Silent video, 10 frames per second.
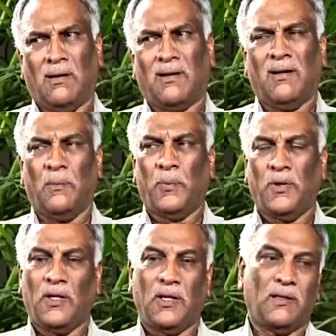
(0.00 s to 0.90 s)
అట్లా ఎప్పుడు
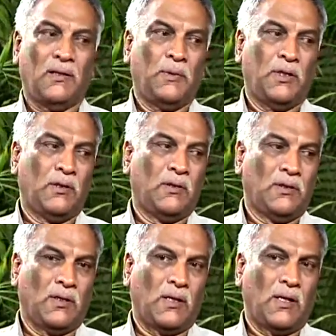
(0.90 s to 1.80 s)
నేను ఐ మీన్
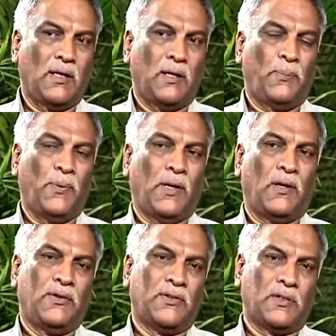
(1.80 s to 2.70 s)
అలా ఎప్పుడు
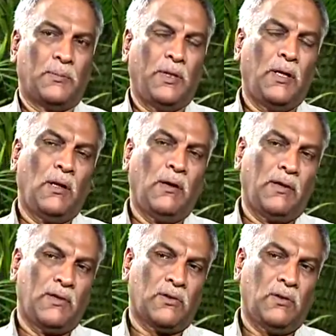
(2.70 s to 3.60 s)
ఆలోచించలే బిగినింగ్
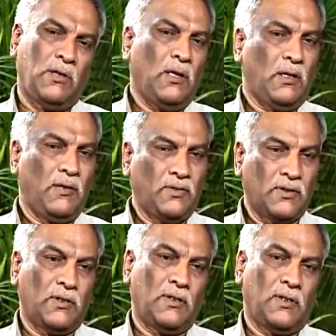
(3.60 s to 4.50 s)
డేస్లో యా ఐ
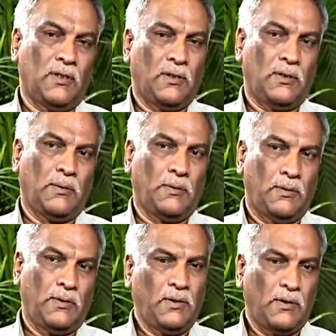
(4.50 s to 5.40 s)
వాజ్ ఏ
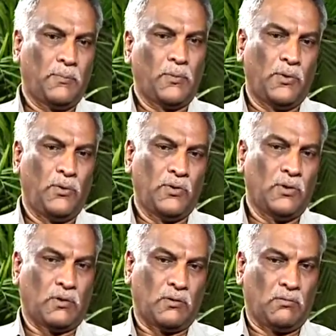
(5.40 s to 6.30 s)
హిట్
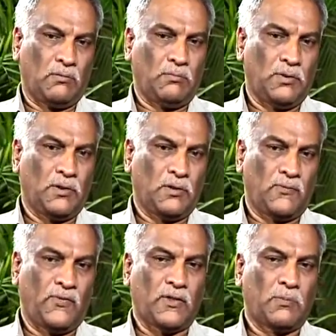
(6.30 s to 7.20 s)
ప్రొడ్యూసర్ బికాస్
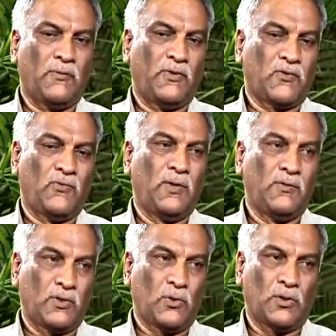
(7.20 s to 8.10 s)
ఫస్ట్ మై ఫస్ట్ ఫిలిం
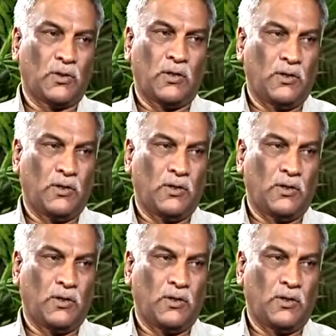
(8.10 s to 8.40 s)
వాజ్ కోతల్